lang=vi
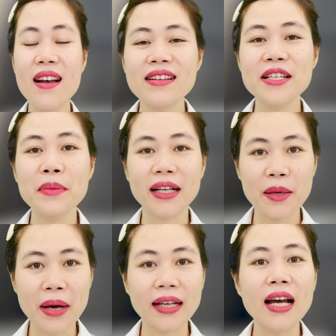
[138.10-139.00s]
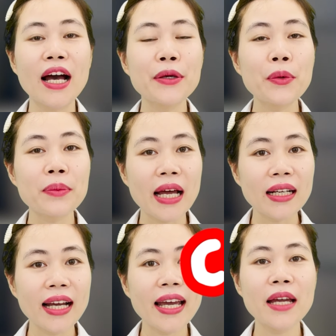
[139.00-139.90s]
giờ xin mời các bạn hãy cùng lắng
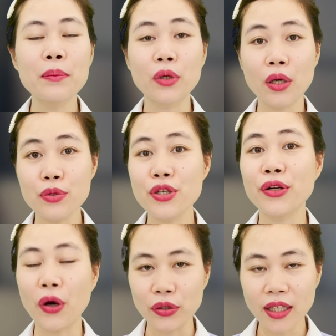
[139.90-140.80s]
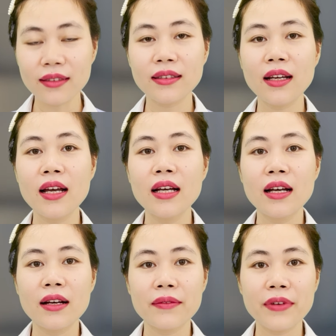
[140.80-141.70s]
nghe một câu chuyện có thật
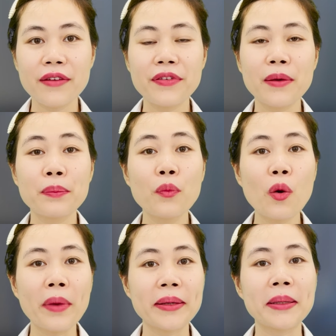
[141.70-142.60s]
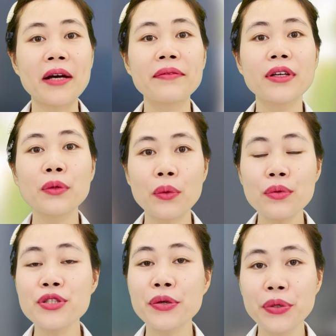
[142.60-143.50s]
về việc mua máy nào đá viên cũ
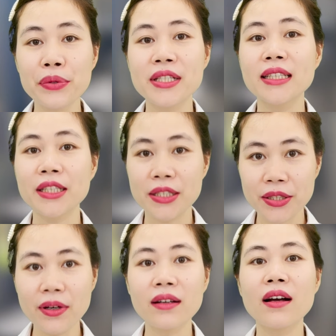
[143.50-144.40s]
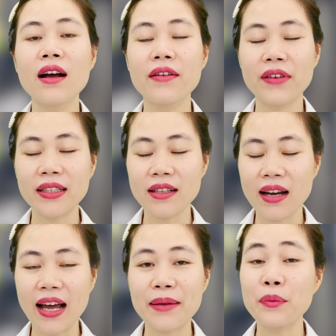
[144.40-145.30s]
trôi nổi trên thị trường và nhận
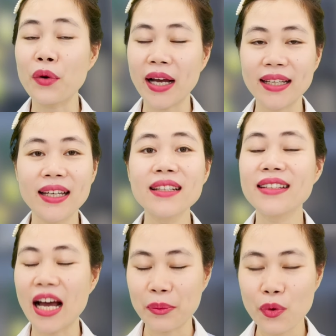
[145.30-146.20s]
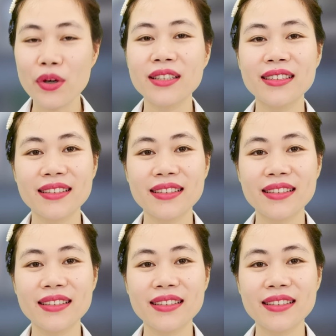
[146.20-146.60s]
lại một cái kết đáng buồn.